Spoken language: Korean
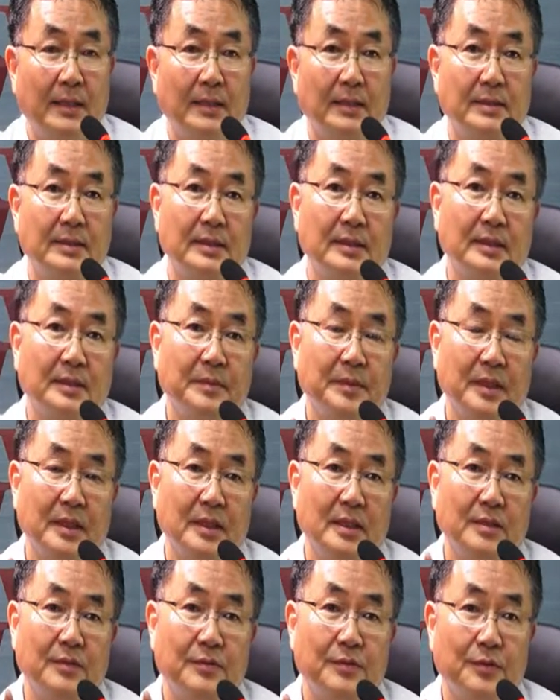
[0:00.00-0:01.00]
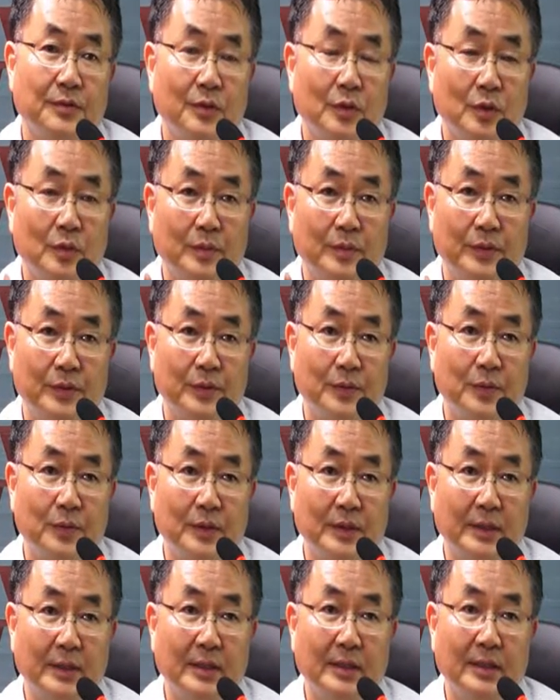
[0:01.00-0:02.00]
지금 이 이스튜디오
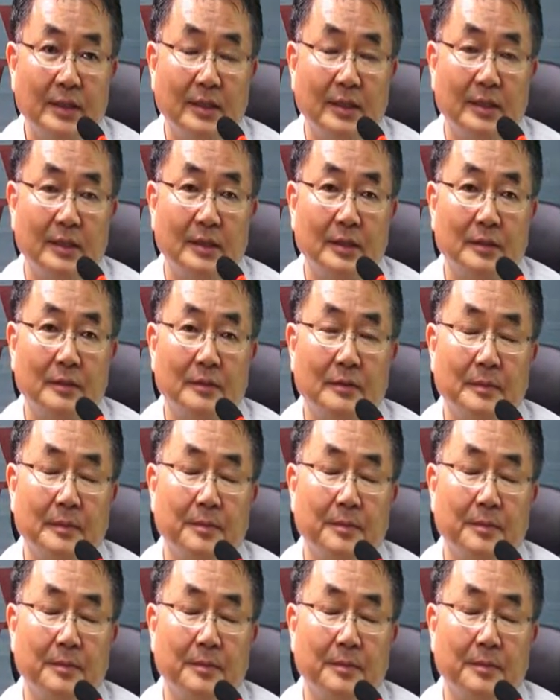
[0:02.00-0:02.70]
프로는 어,